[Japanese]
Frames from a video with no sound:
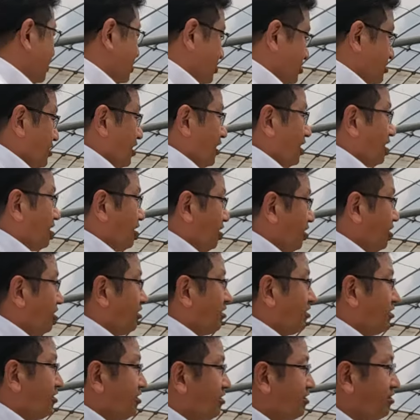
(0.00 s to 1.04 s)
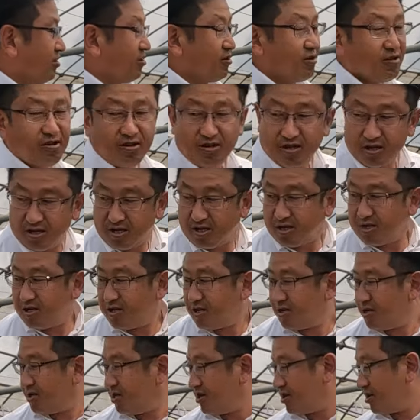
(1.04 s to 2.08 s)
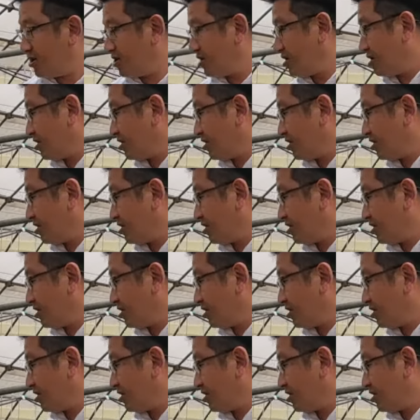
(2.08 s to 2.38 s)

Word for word: い、ですね、えー、これあのボディ的に